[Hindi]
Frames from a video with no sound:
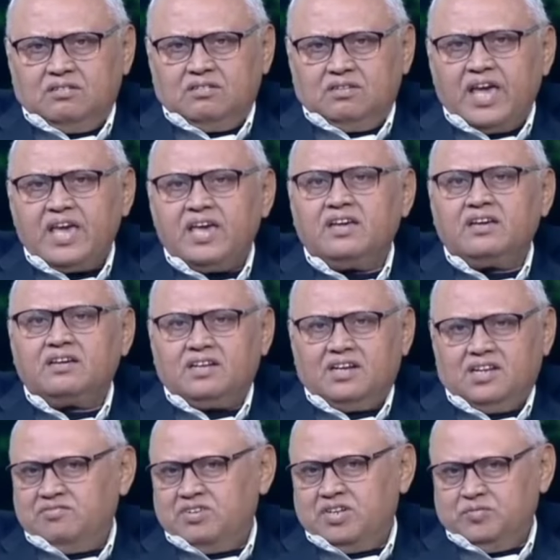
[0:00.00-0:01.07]
नए
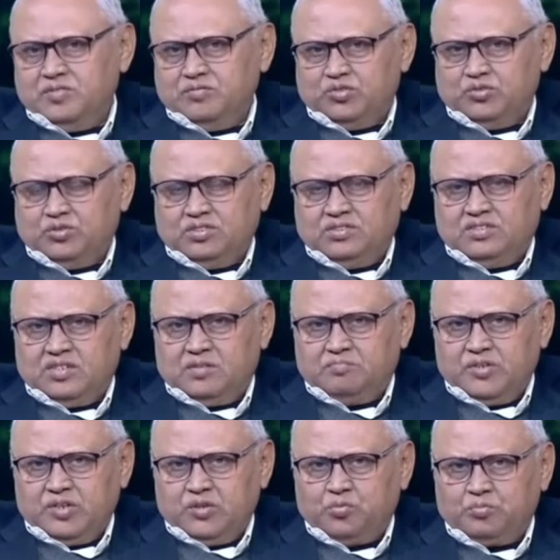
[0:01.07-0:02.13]
कलेवर में मोदी जी
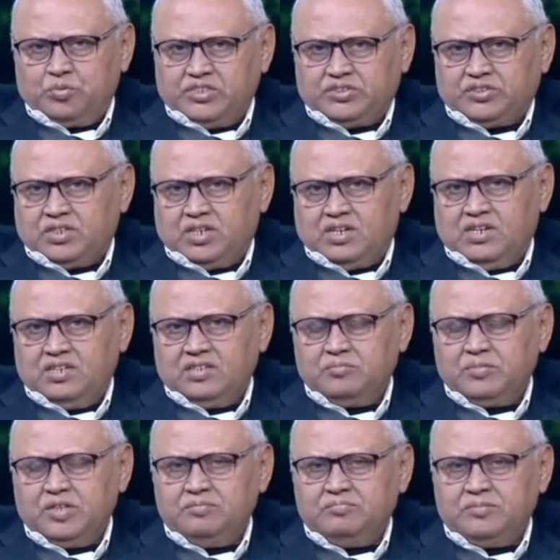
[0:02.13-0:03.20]
अपने को पेश कर रहे हैं
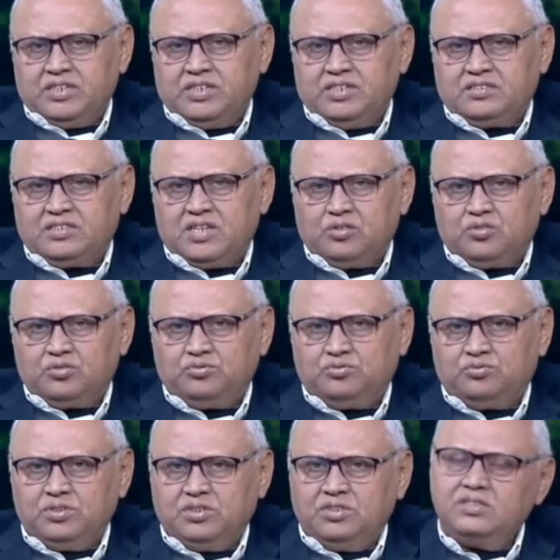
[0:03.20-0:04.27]
कि भाई मैं नेता तो
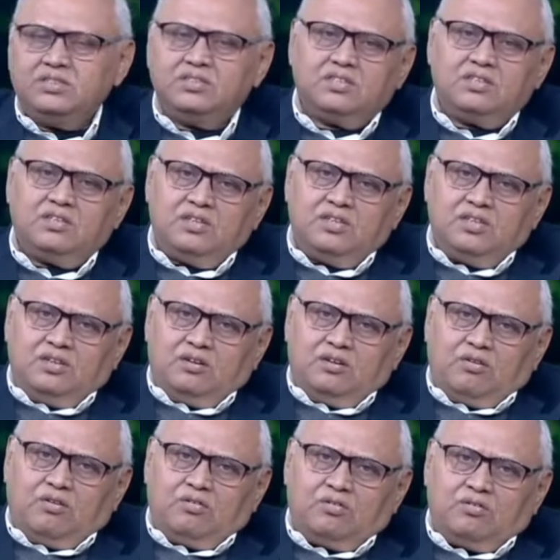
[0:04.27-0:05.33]
हूँ ही
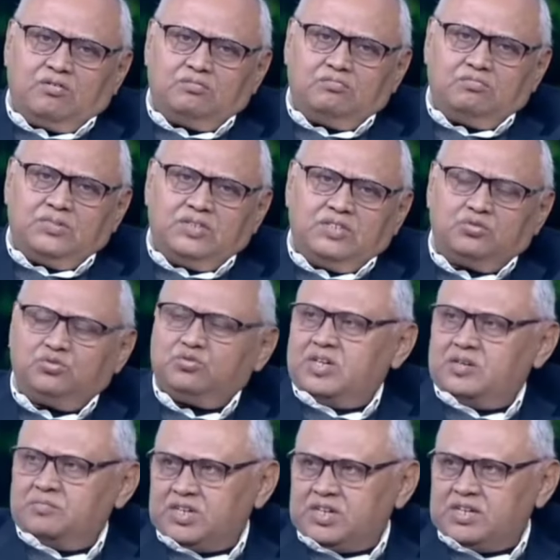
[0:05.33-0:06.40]
और हिंदू
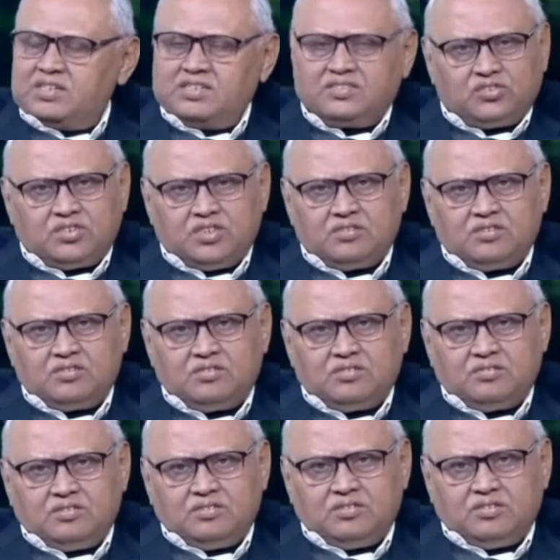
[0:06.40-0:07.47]
धर्म का रक्षक
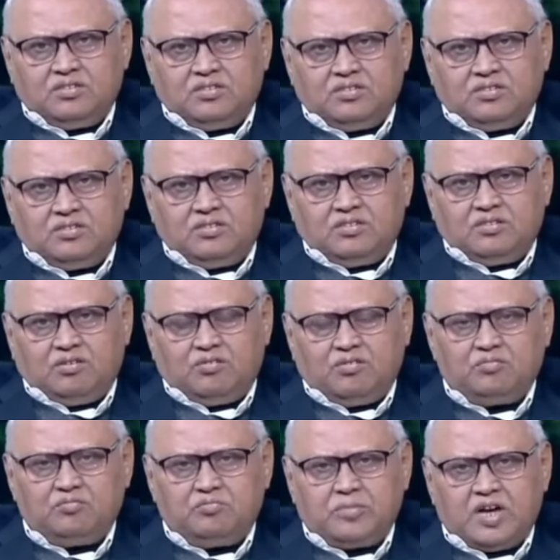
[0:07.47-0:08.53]

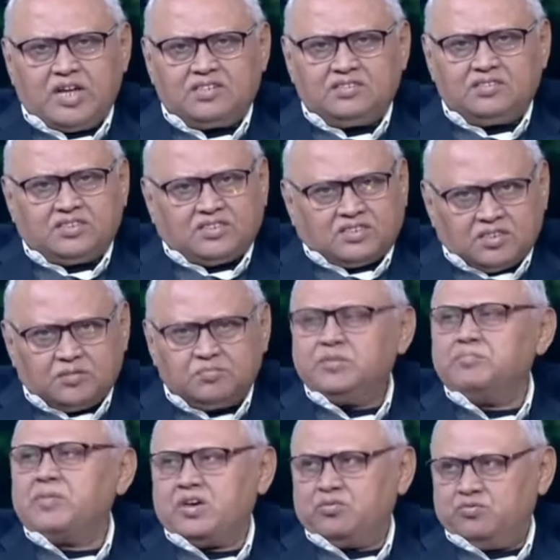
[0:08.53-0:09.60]
और मार्गदर्शक
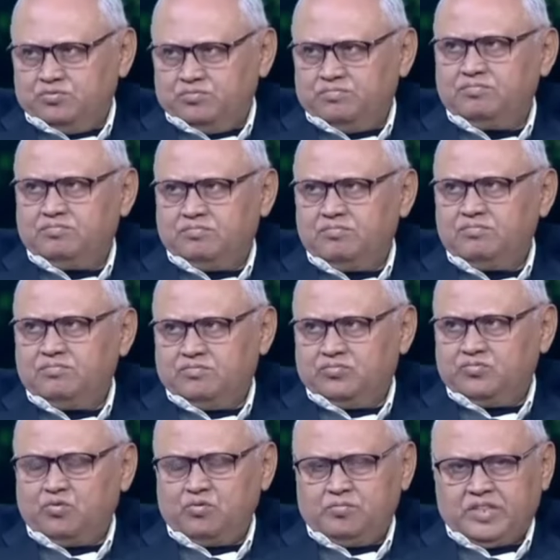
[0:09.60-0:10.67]
भी मैं हूँ
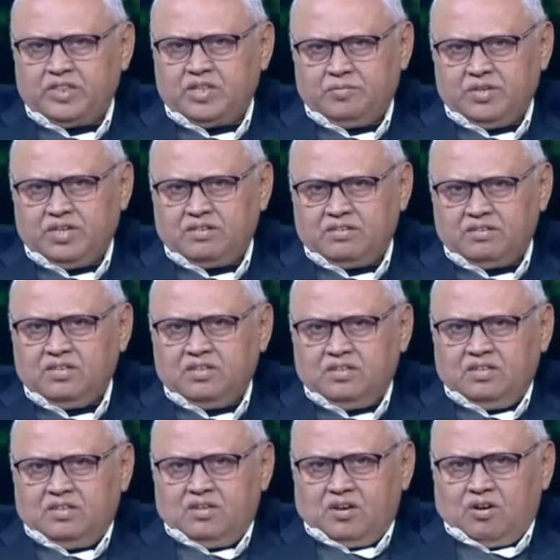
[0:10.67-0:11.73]
वो मतलब एक
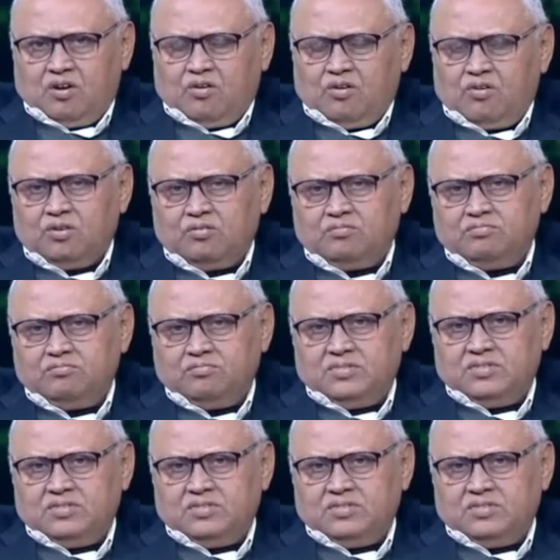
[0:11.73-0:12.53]
और